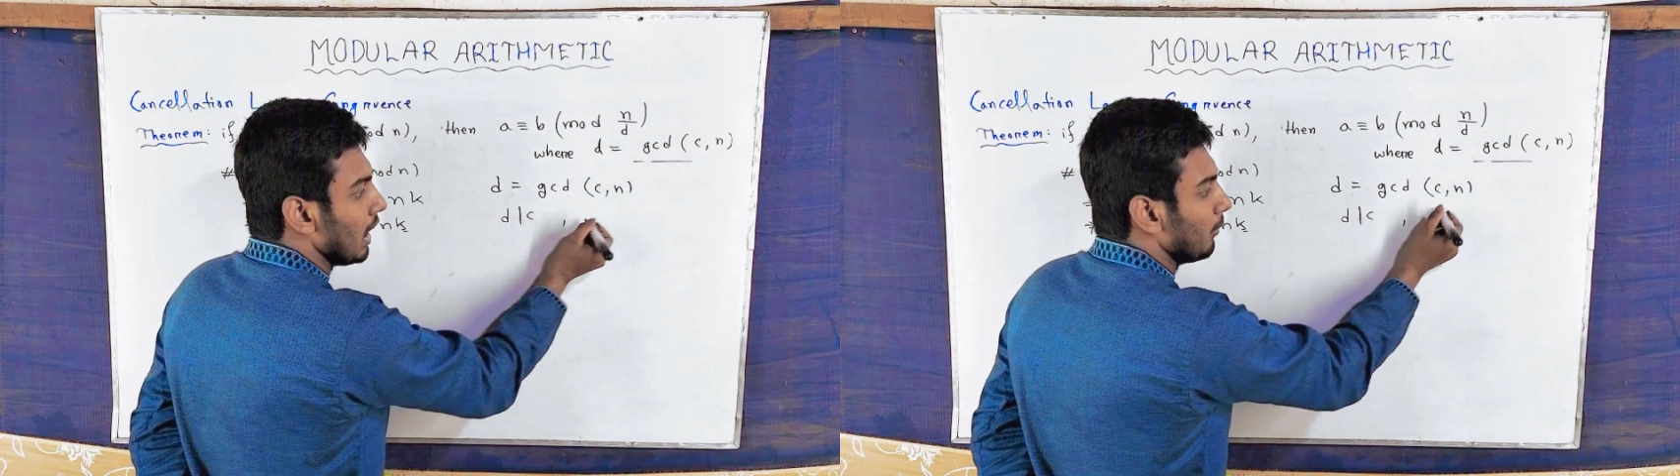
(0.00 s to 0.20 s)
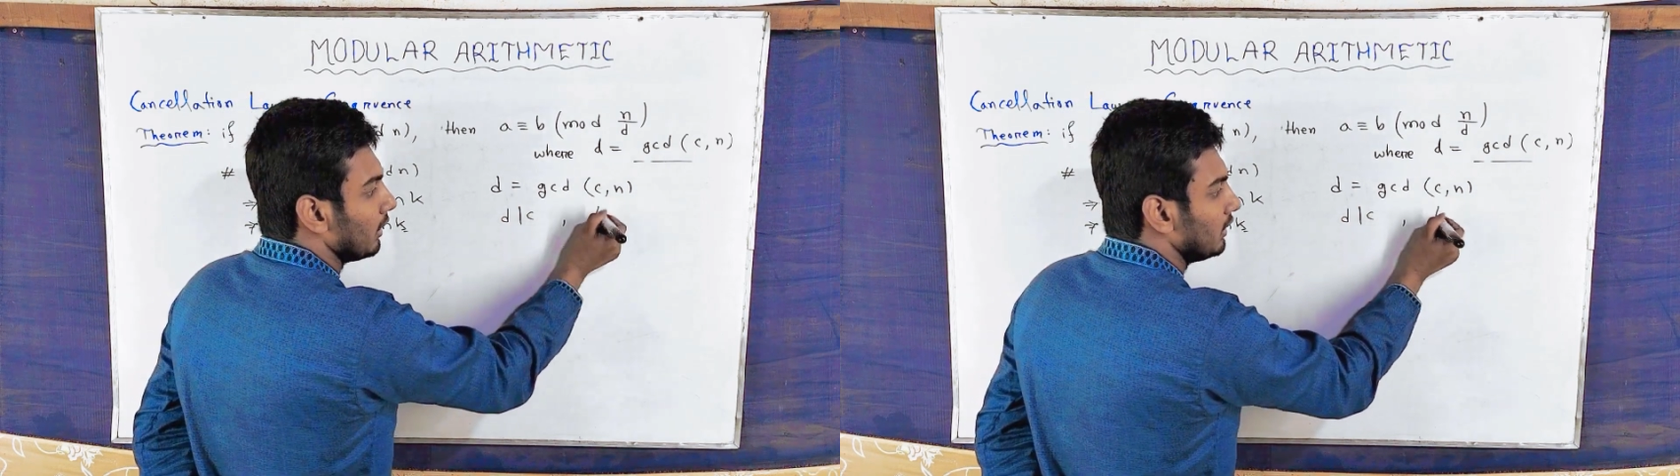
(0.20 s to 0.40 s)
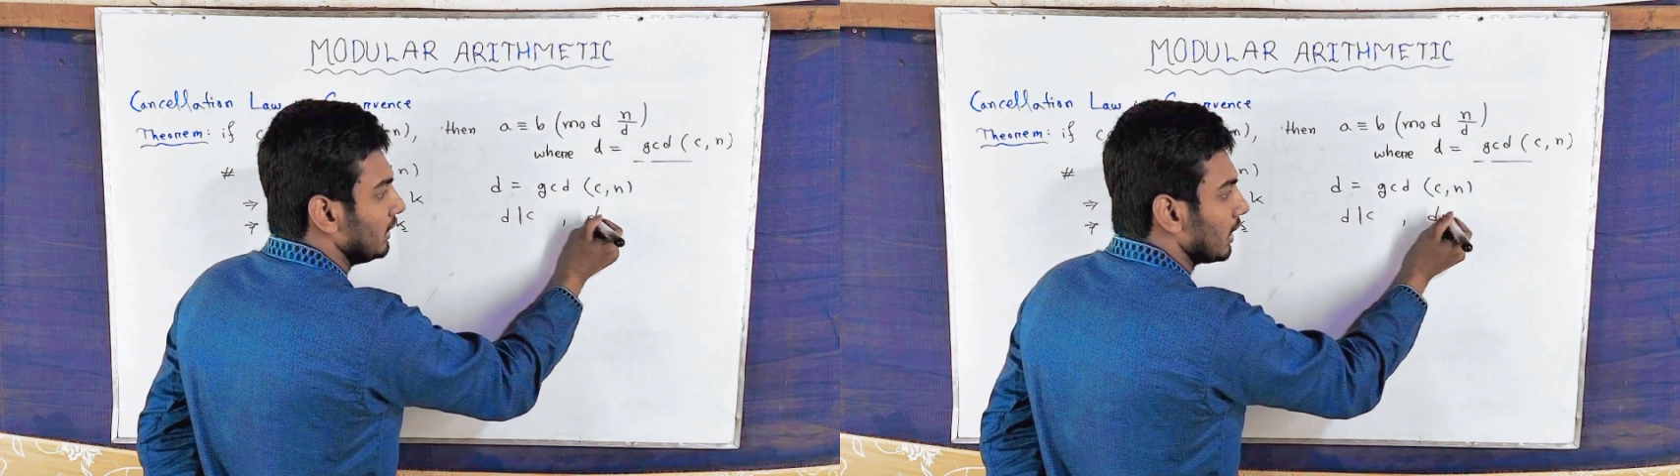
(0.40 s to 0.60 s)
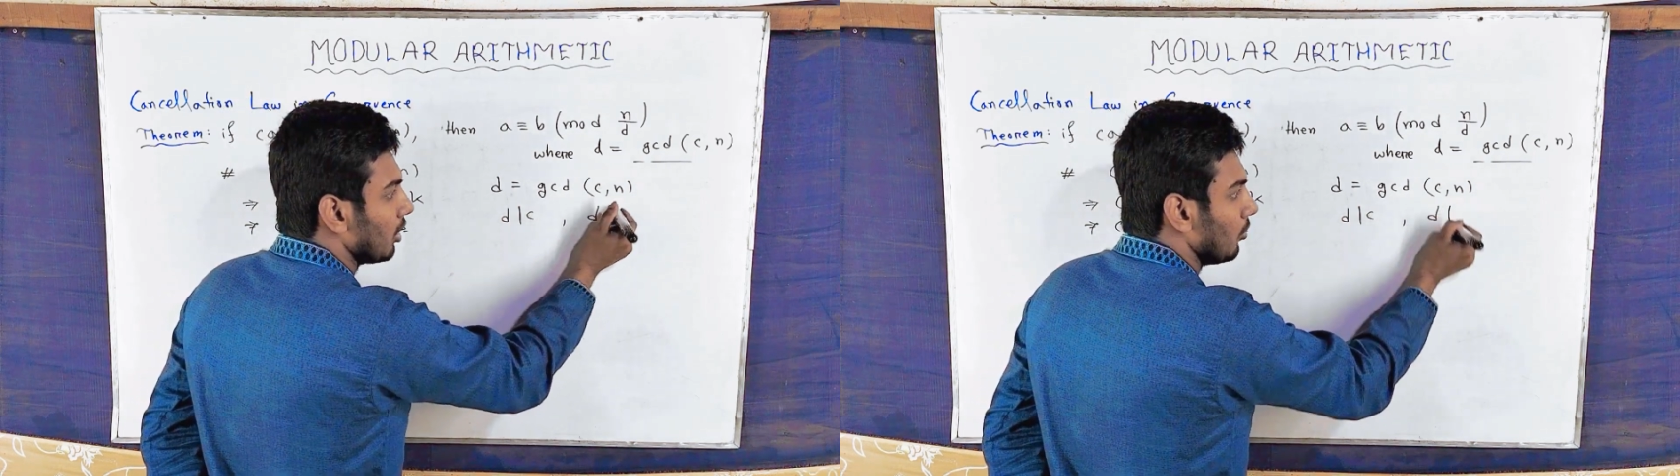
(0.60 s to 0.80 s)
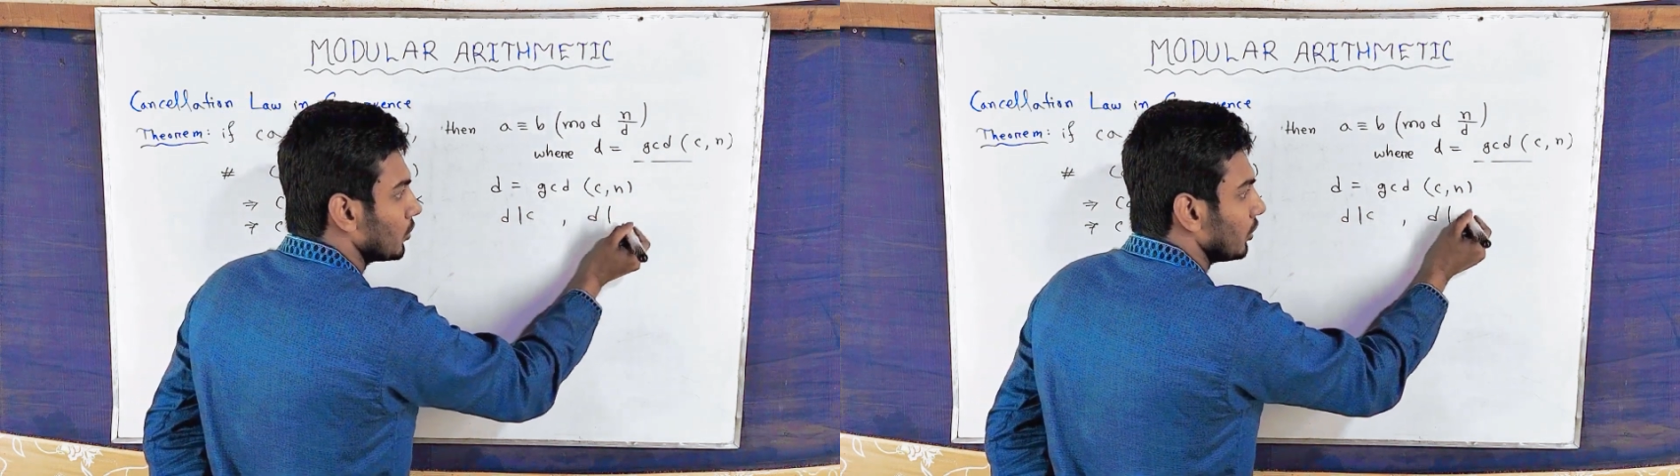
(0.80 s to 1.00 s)
আবার ডি
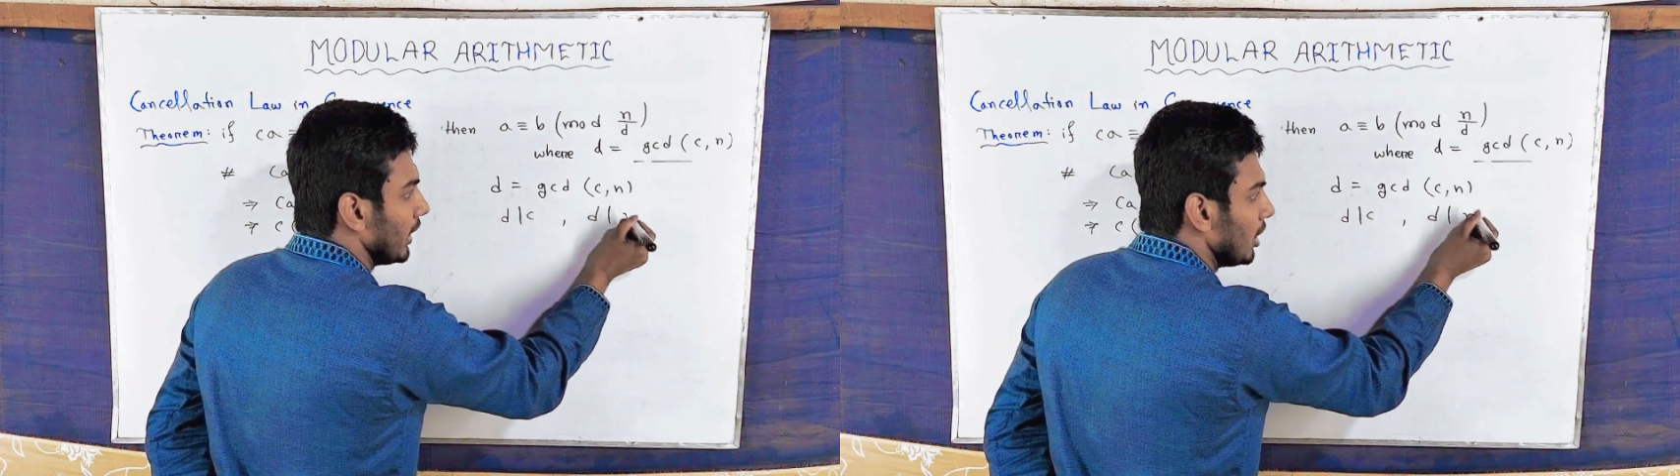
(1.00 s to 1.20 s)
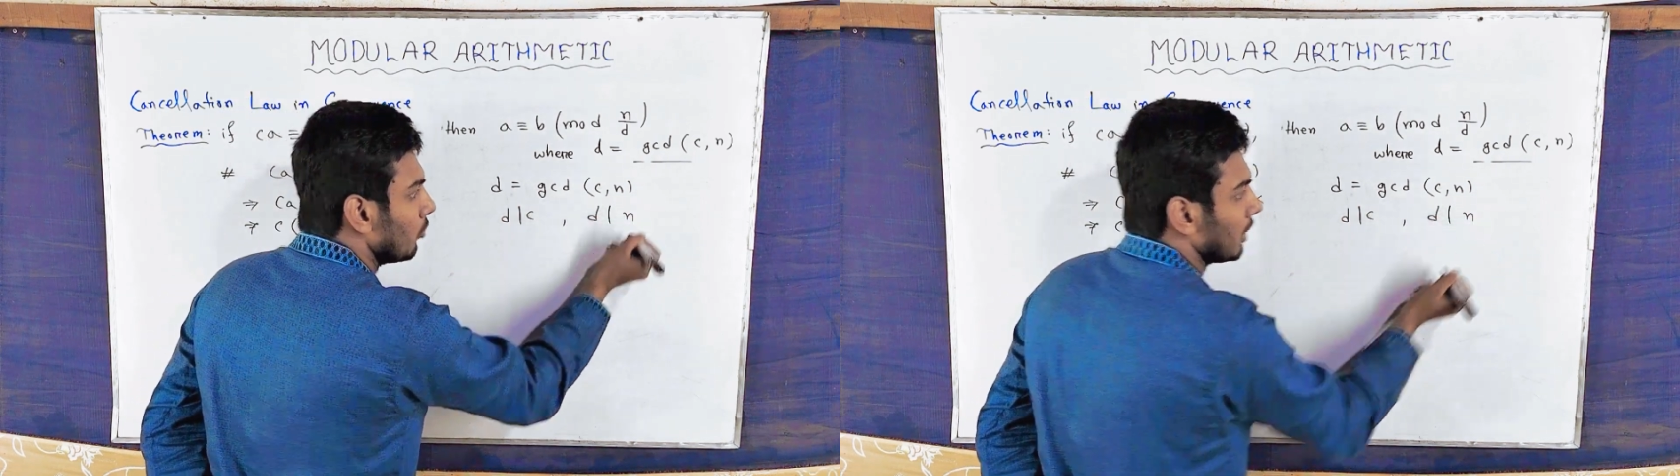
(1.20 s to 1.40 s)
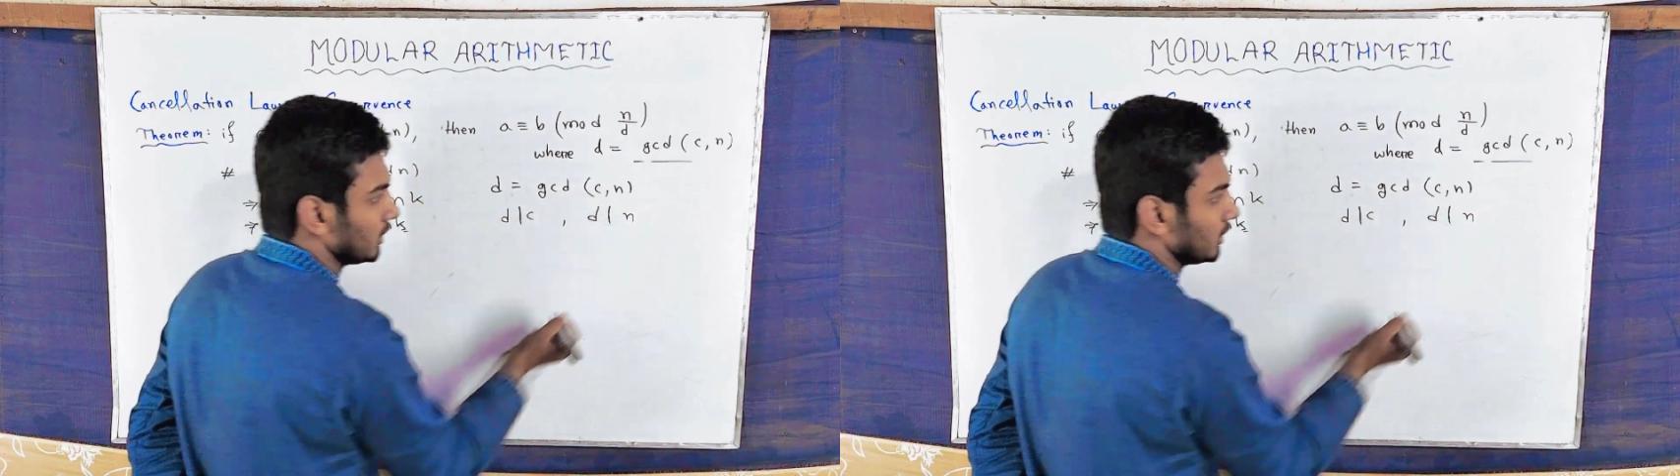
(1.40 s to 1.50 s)
দ্বারা অবশ্যই এনও